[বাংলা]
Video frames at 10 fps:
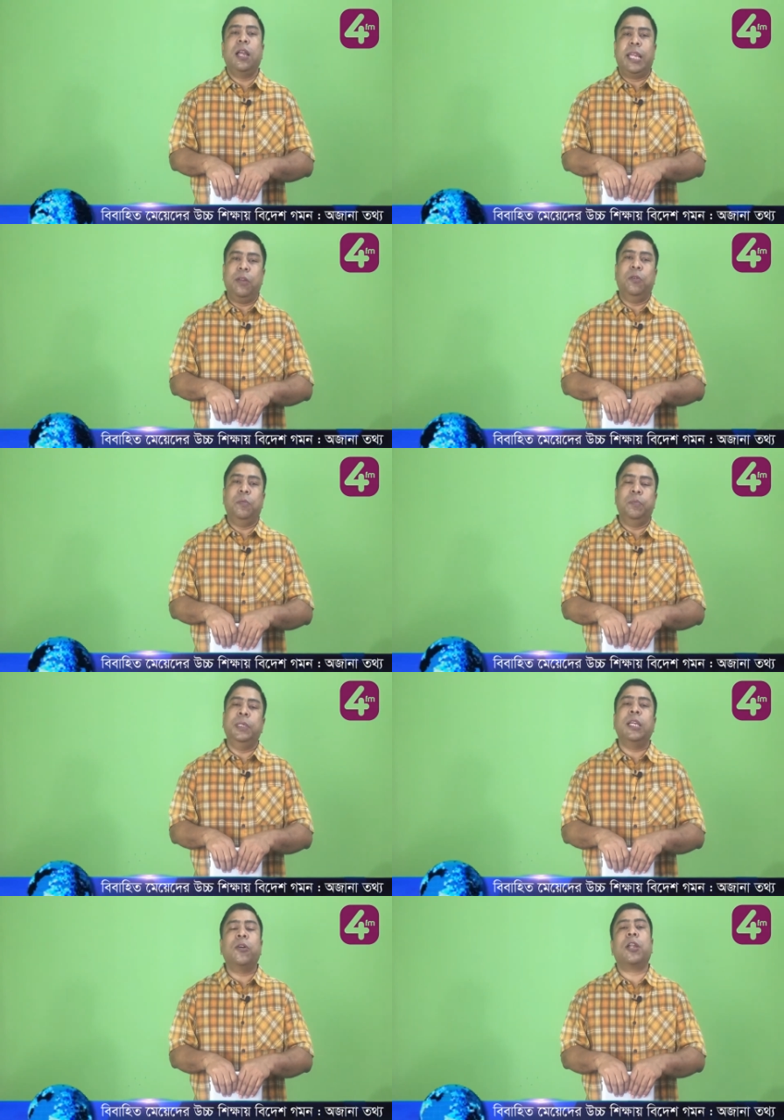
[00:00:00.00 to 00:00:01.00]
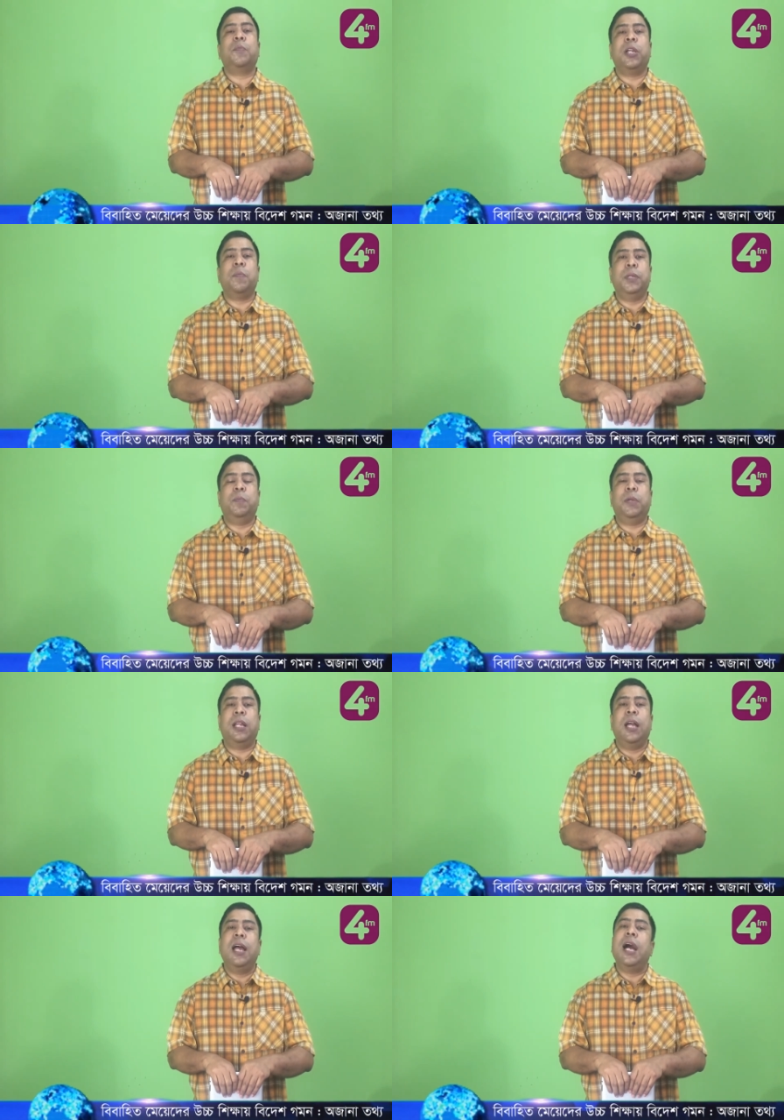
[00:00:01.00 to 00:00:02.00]
কেন বিয়ে করার পরে আপনি আপনার
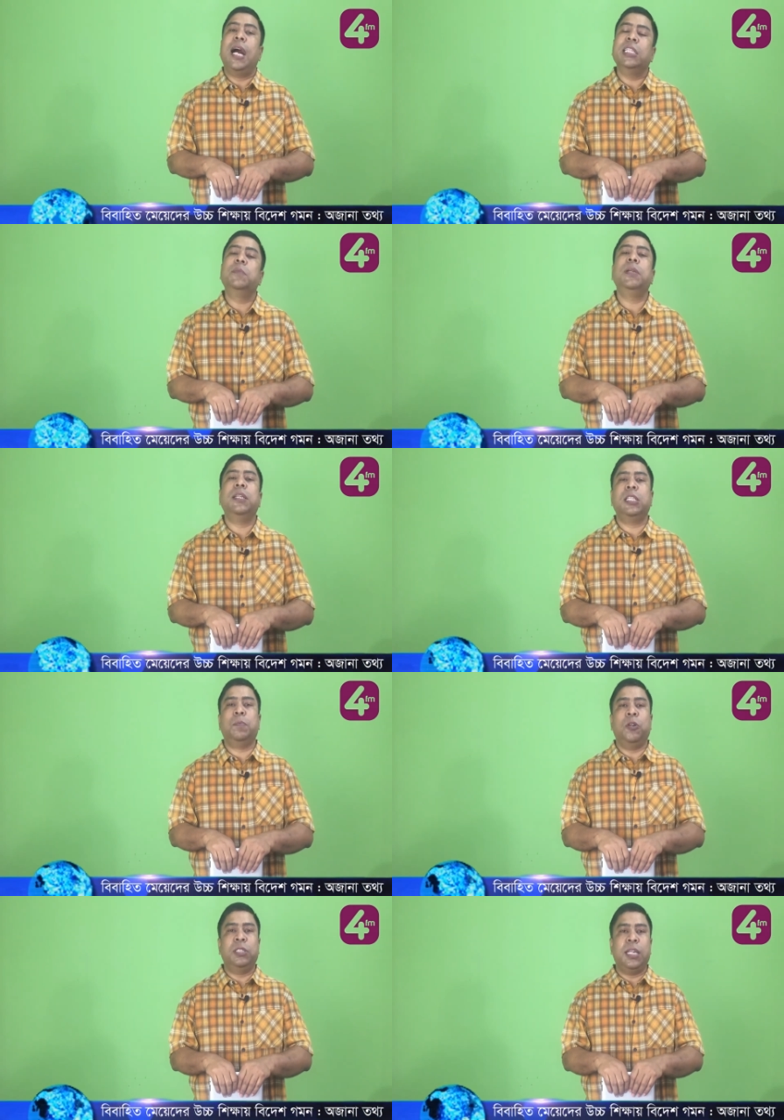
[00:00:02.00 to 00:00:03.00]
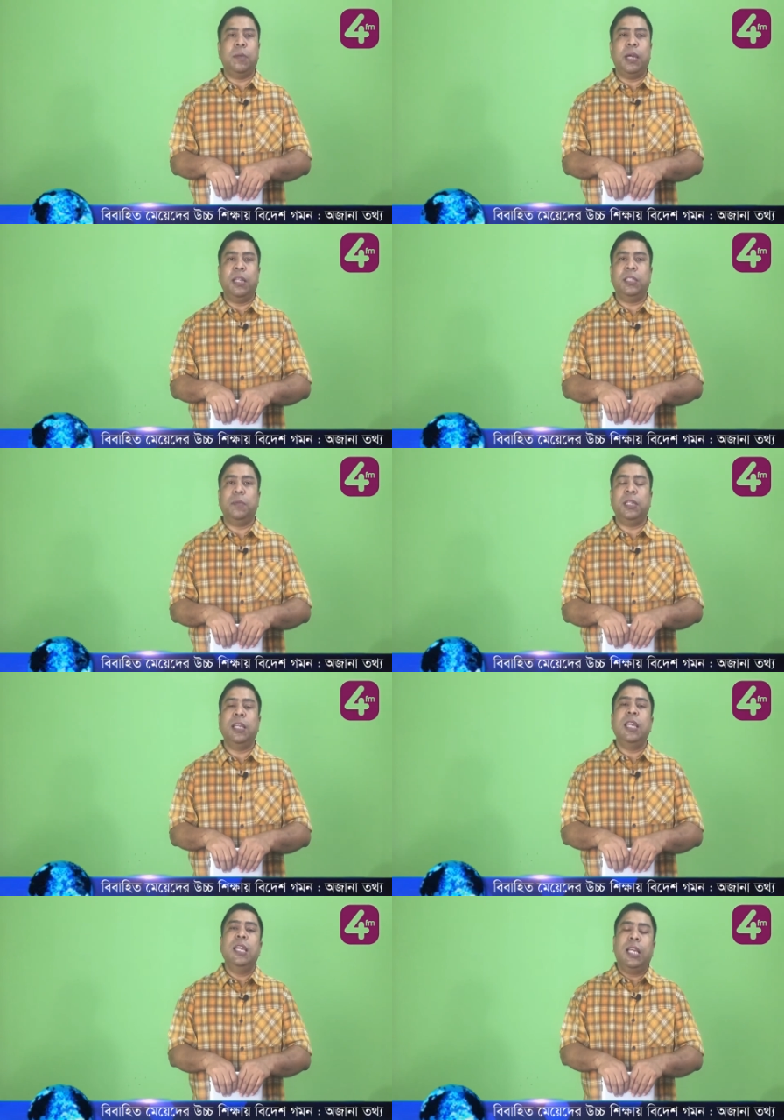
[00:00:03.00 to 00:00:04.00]
হাজব্যান্ডের স্পন্সারে বাইরে যাবেন
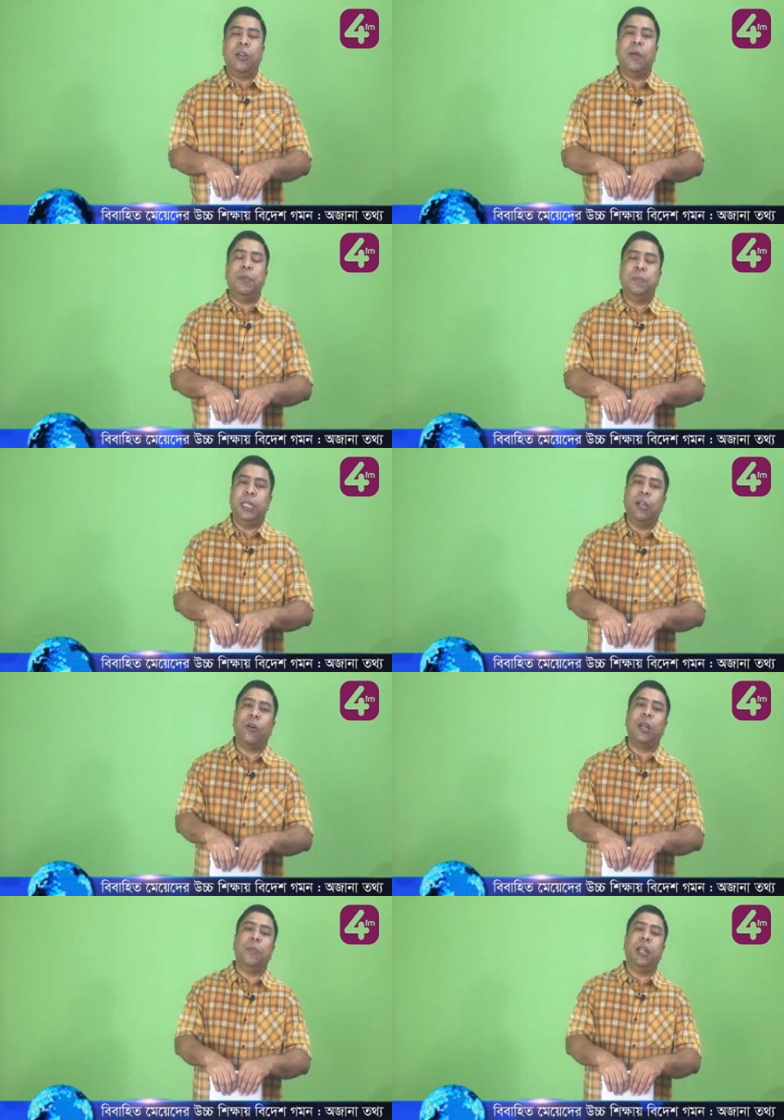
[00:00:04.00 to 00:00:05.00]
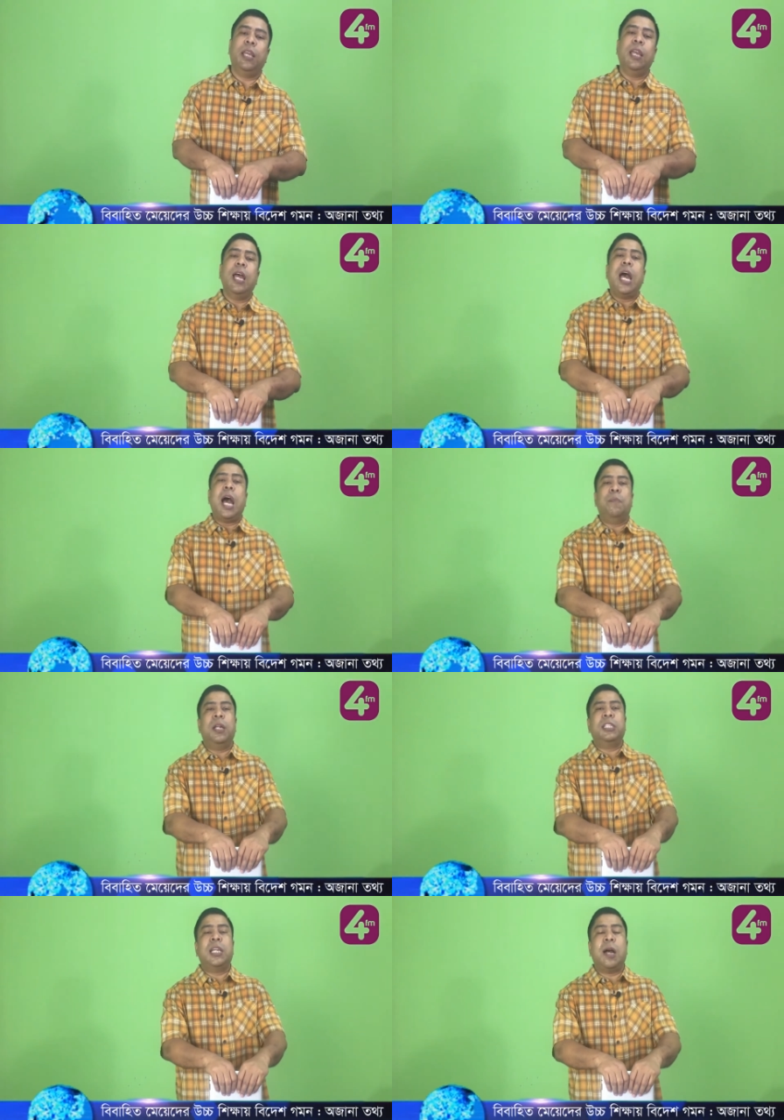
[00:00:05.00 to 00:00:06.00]
কারণ আপনি বিয়ে করার পরে
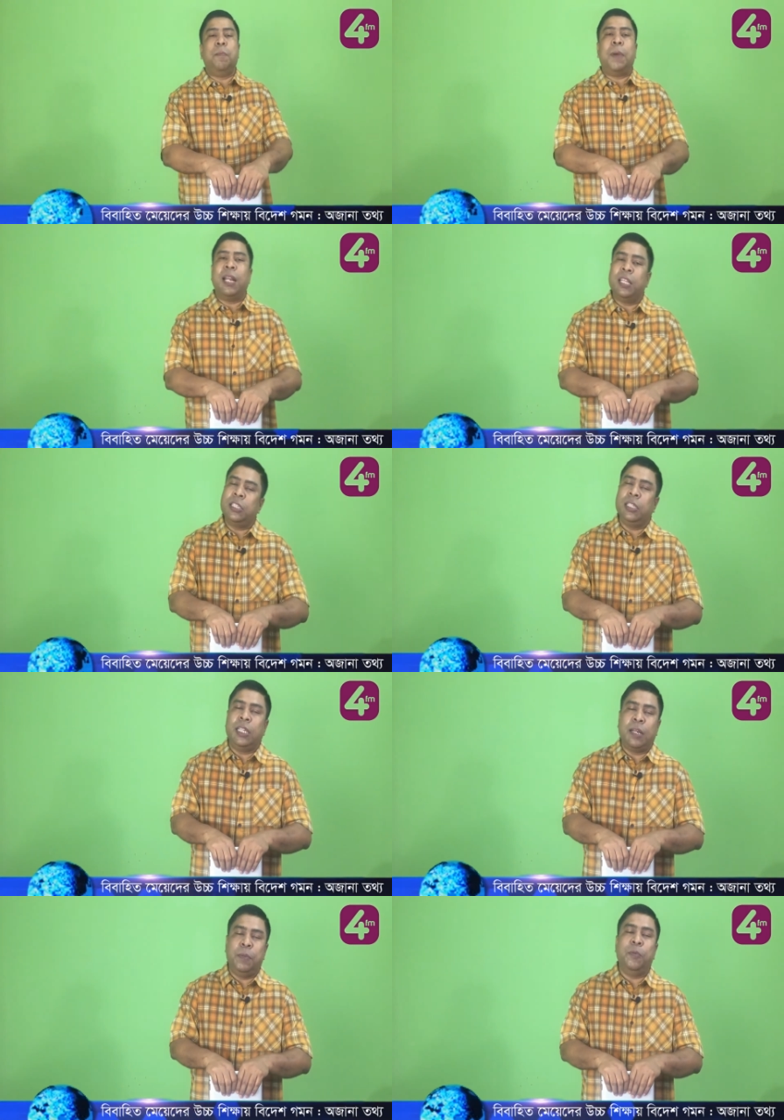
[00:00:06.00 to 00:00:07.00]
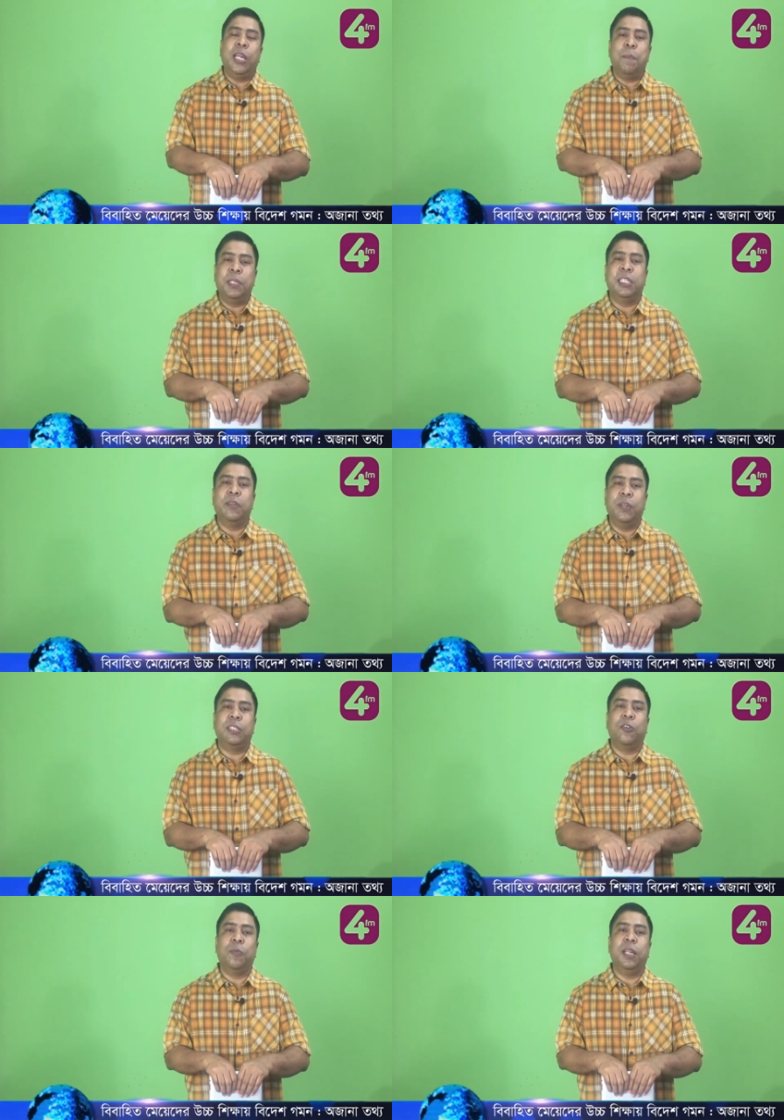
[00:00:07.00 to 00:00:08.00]
আপনার বাংলাদেশের যারা বিভিন্ন অ্যাম্বাসিতে
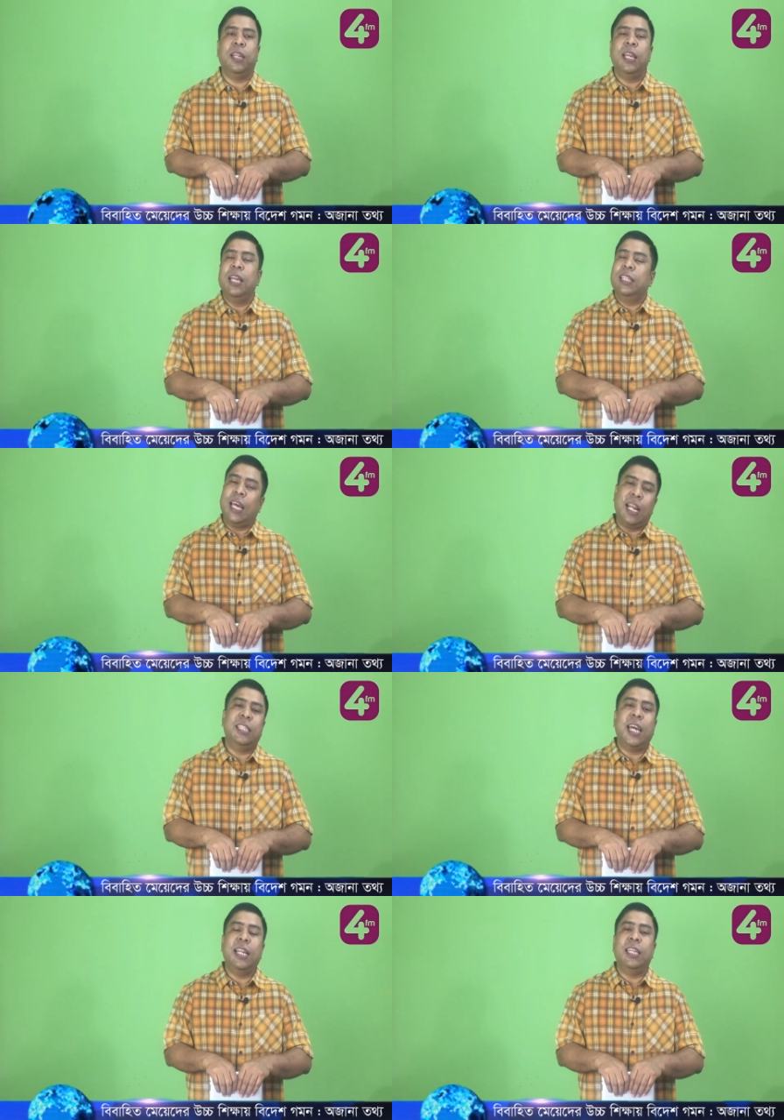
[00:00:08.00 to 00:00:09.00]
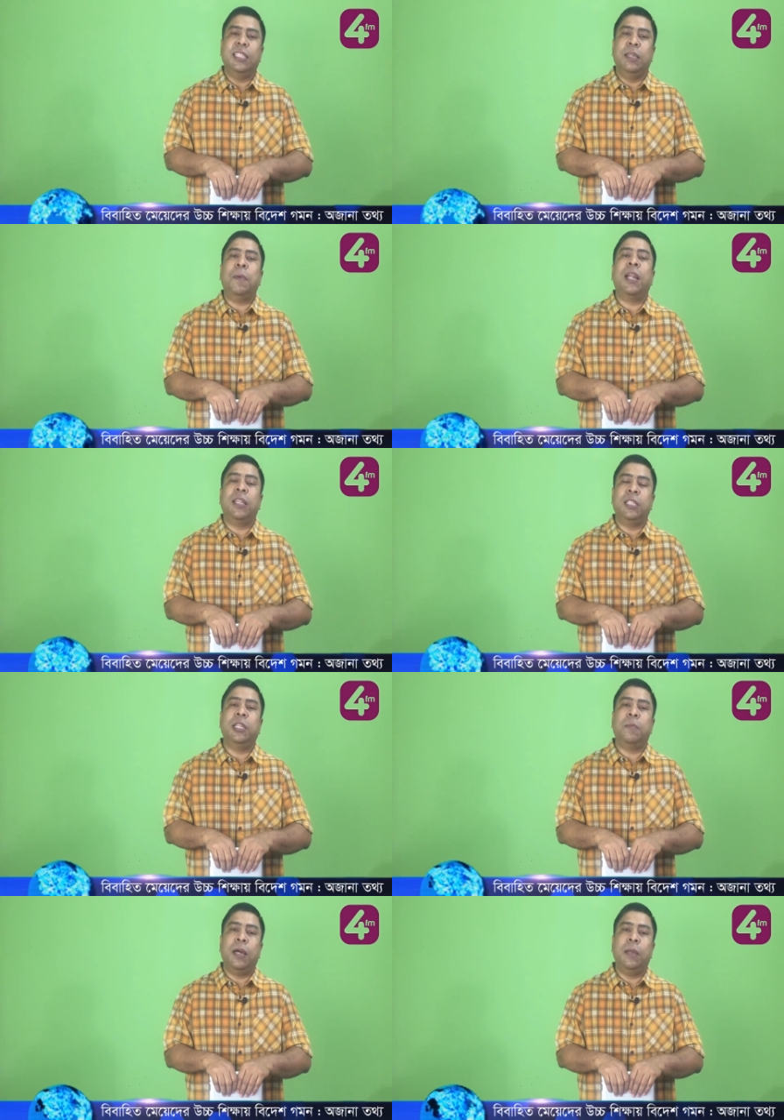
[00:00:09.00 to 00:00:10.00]
ফেস করবেন তারা জানে যে
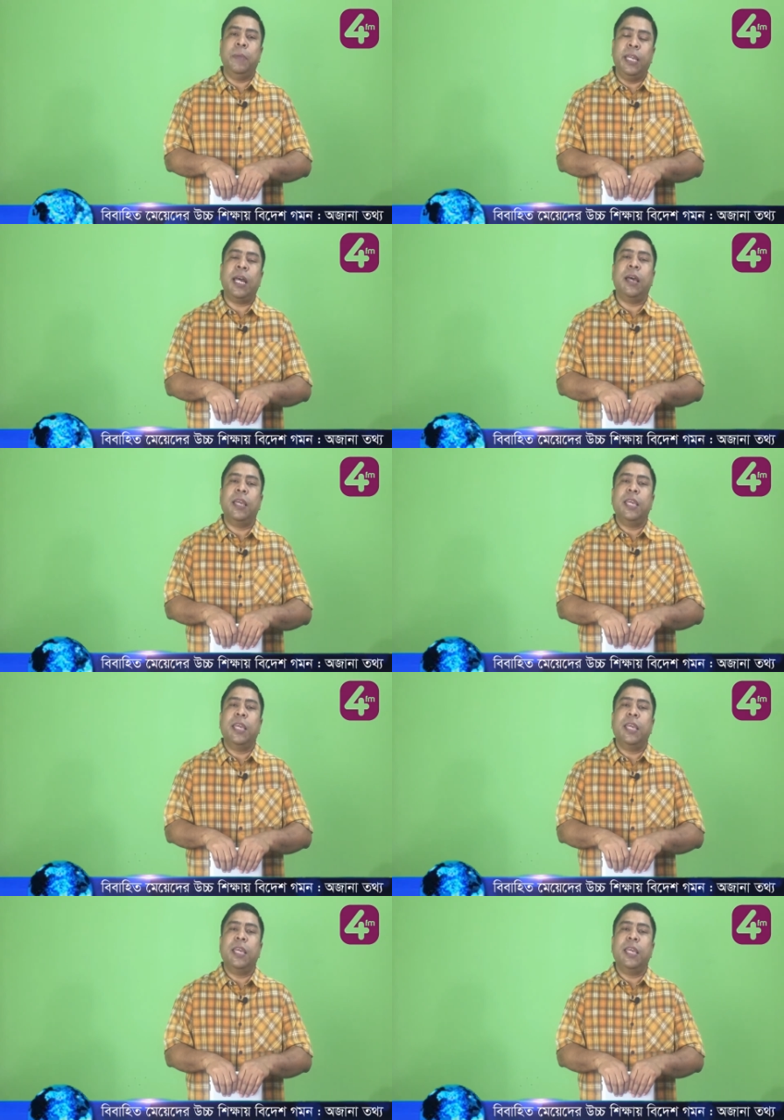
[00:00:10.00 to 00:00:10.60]
বাংলাদেশের মা মেয়েরা